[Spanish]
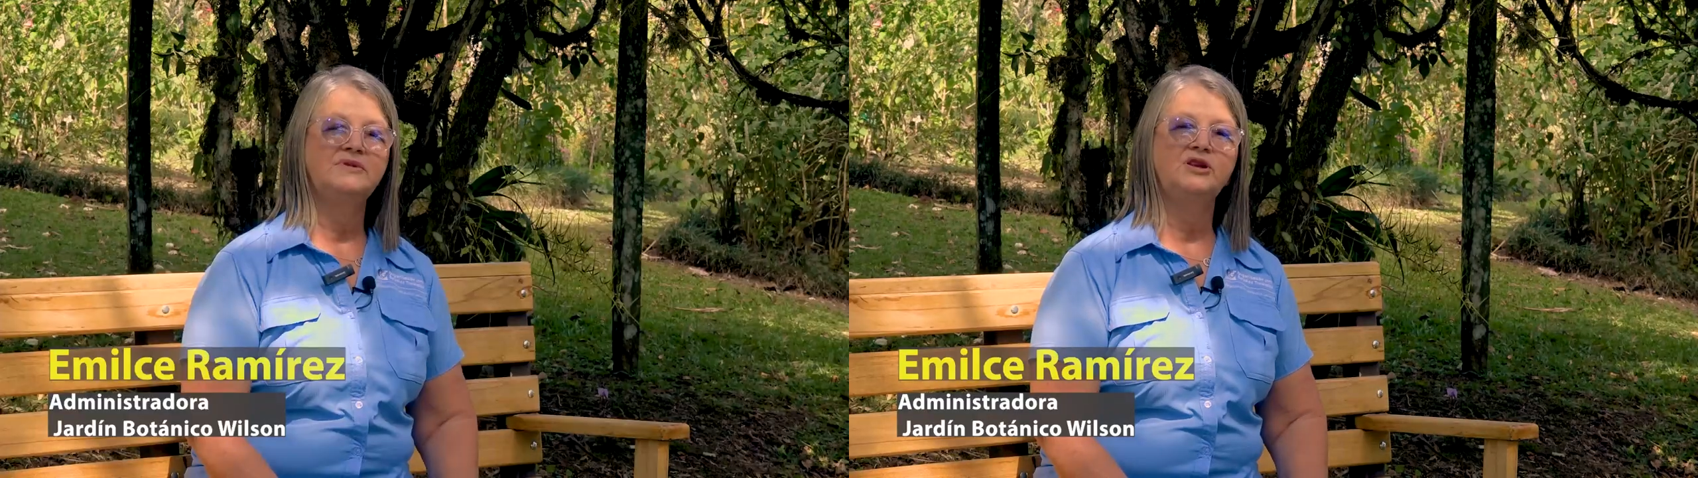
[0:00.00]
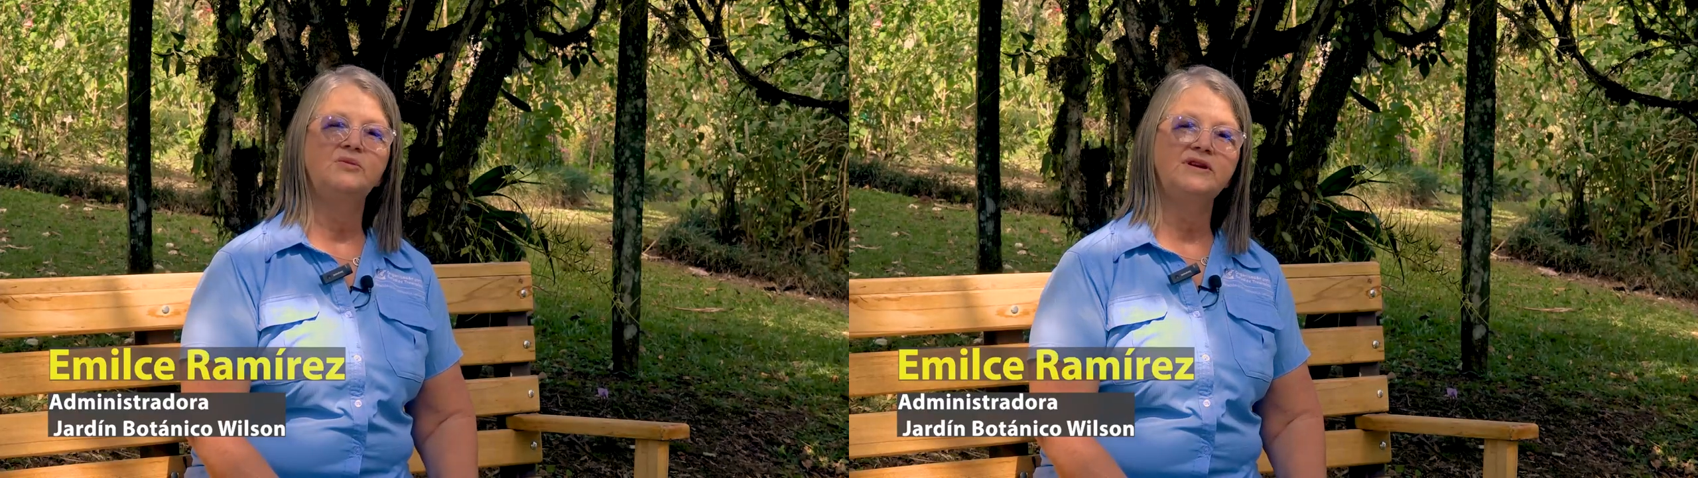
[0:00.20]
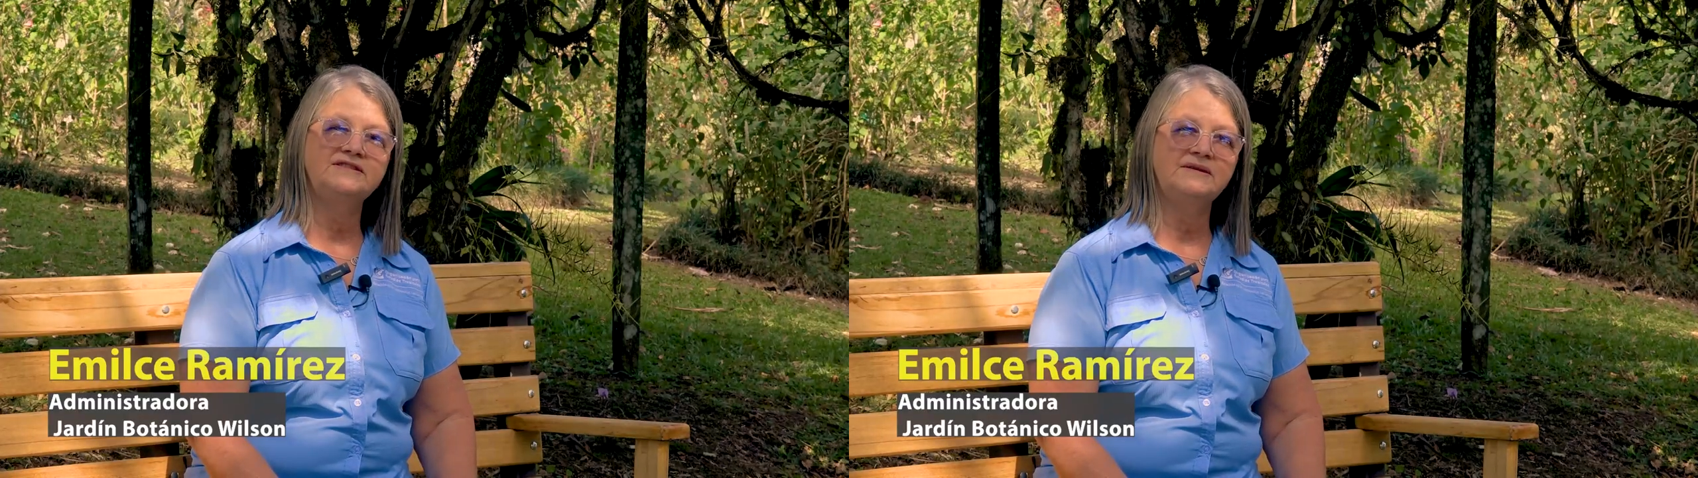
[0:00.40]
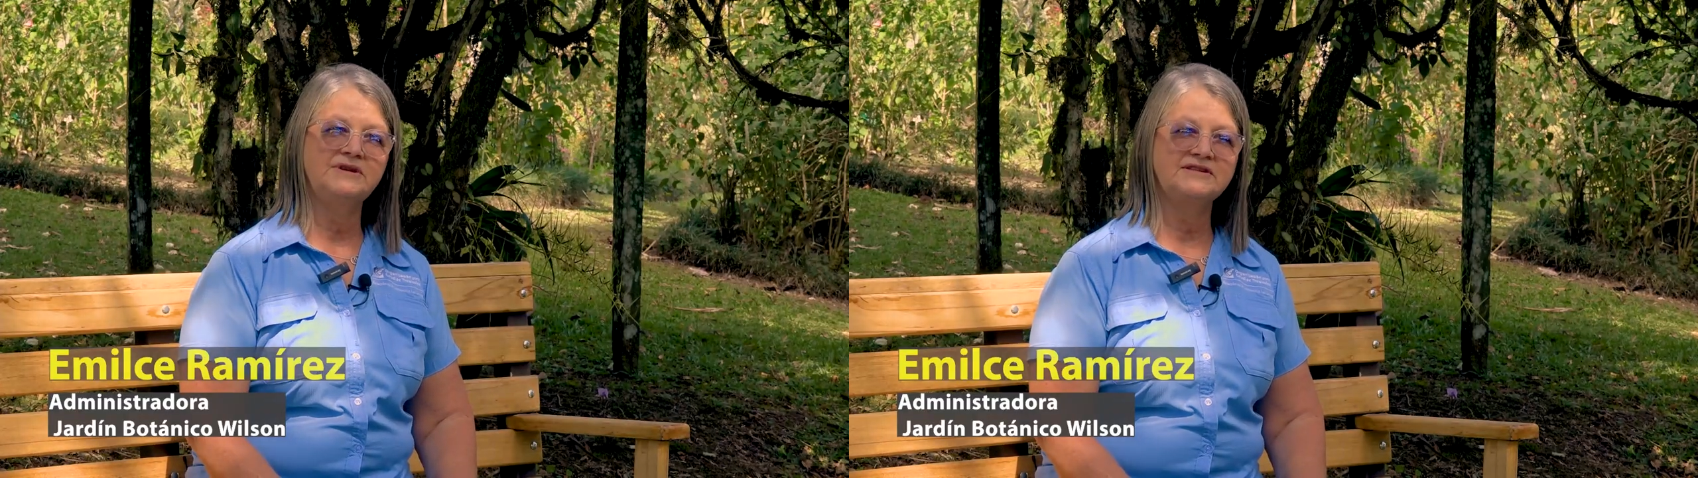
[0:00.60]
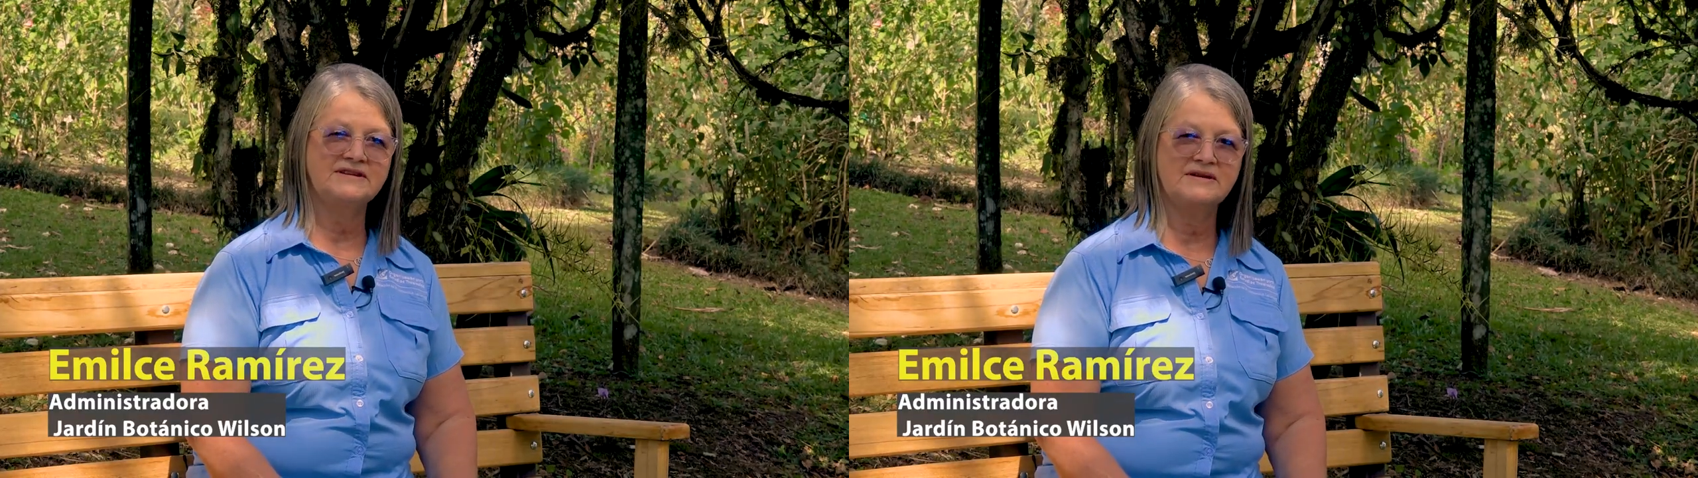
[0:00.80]
Mi nombre es
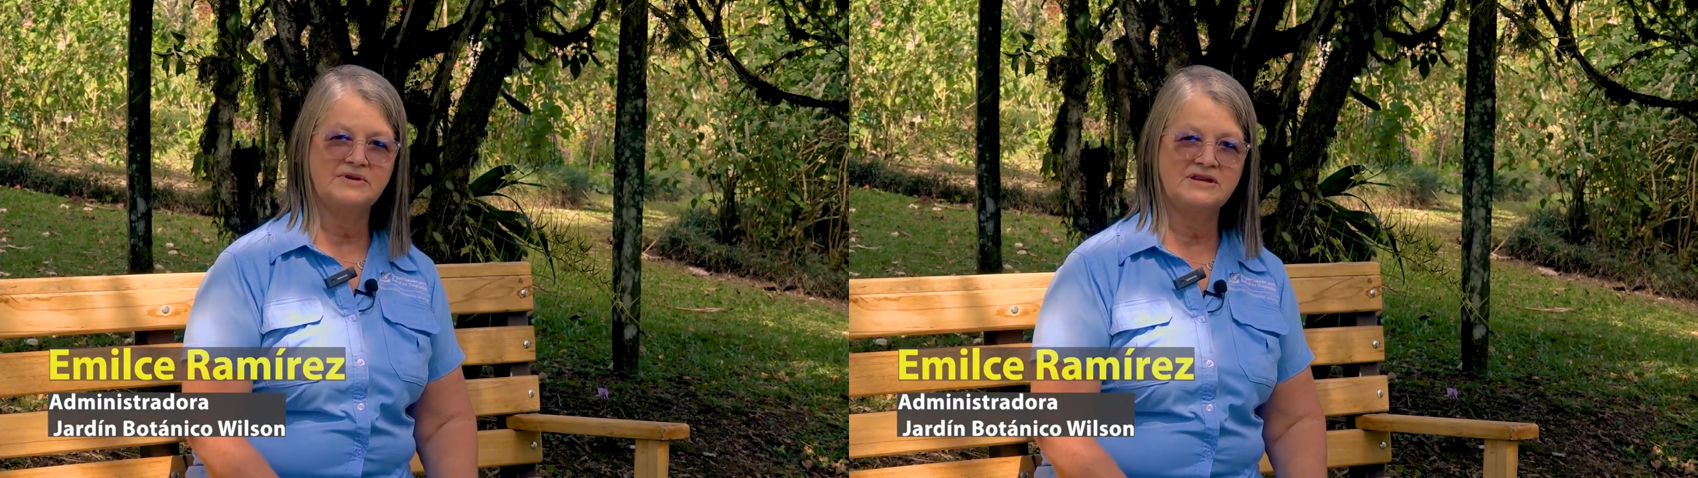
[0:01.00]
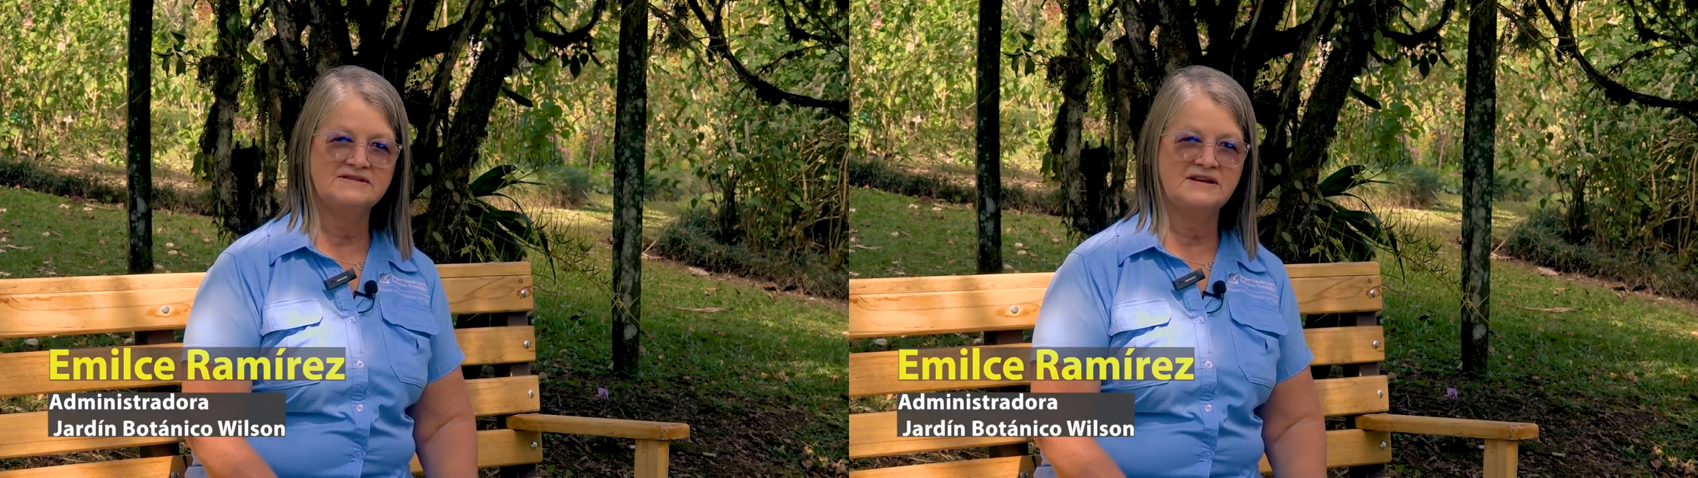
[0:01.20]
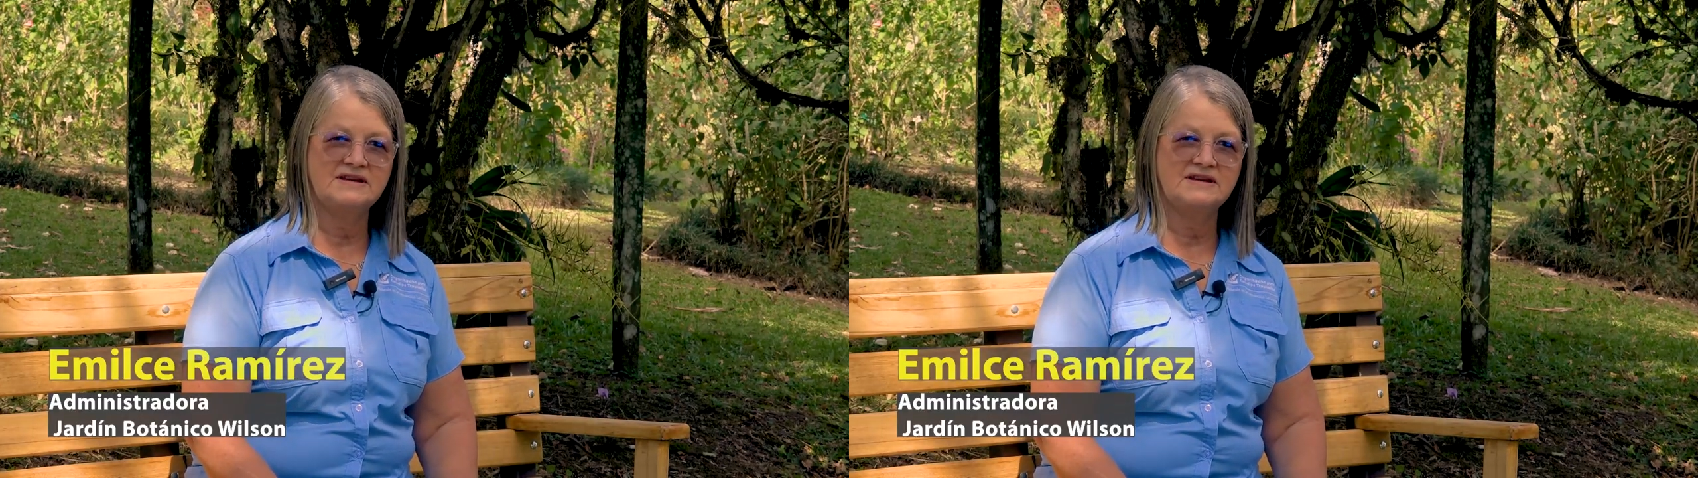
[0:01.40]
Emilce Ramírez